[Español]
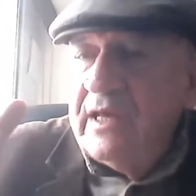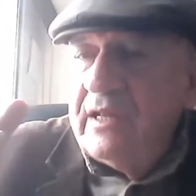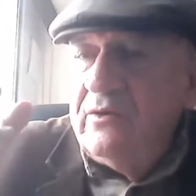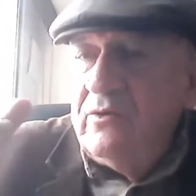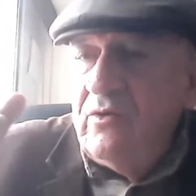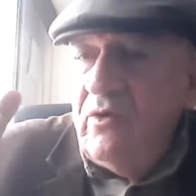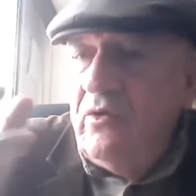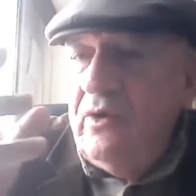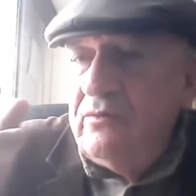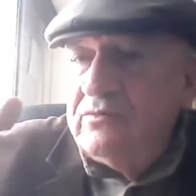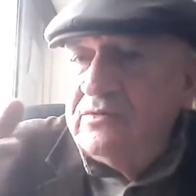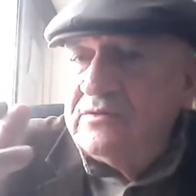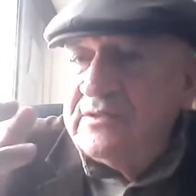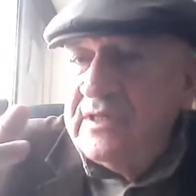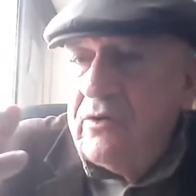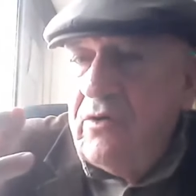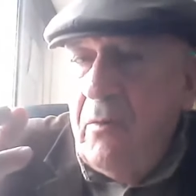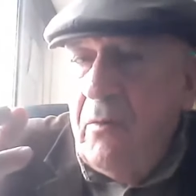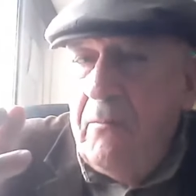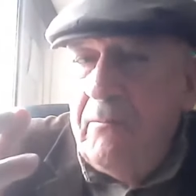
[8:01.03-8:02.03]
que no,
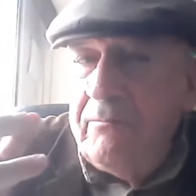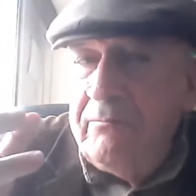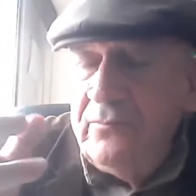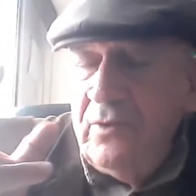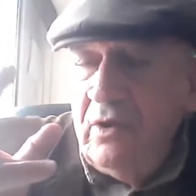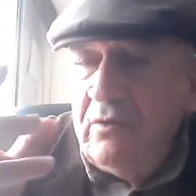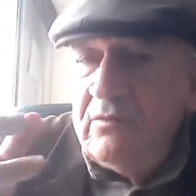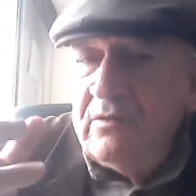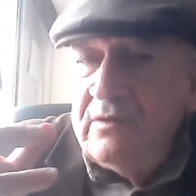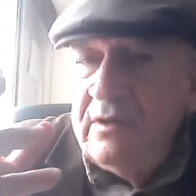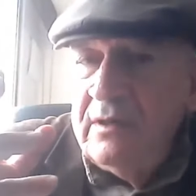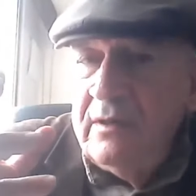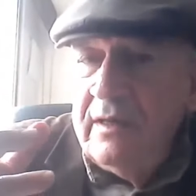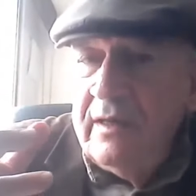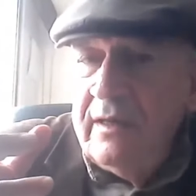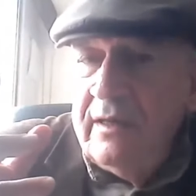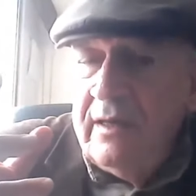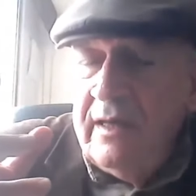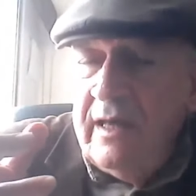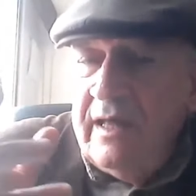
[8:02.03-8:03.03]
se,
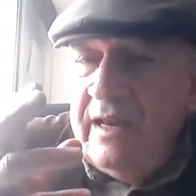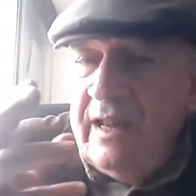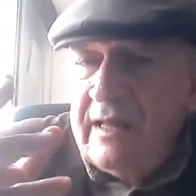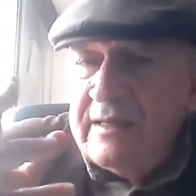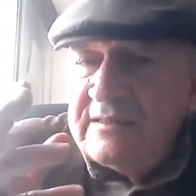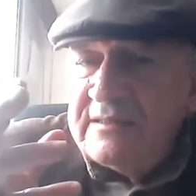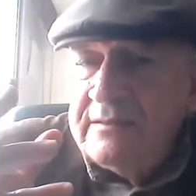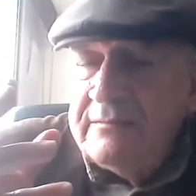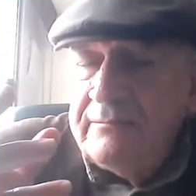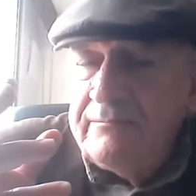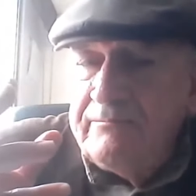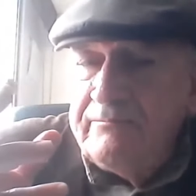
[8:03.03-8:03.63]
era